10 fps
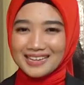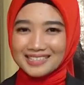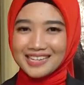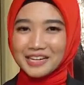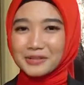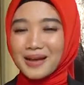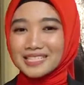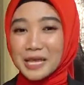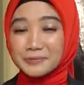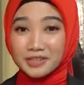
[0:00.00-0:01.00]
Jangan
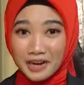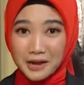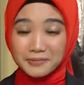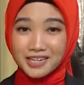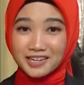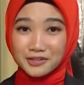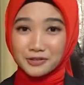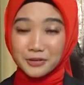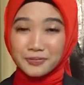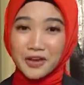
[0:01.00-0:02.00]
lupa subscribe channel
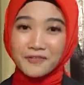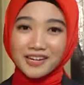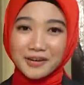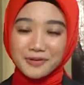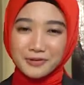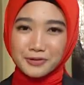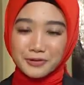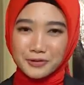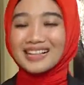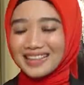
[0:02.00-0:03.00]
YouTube TVRI
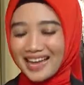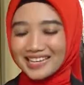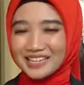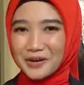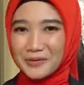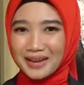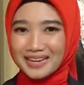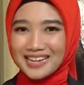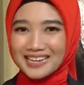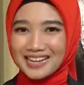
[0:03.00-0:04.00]
Bengkulu, like,
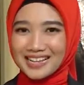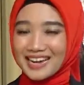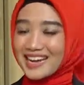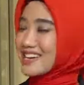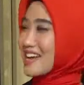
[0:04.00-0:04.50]
komen, dan nyalakan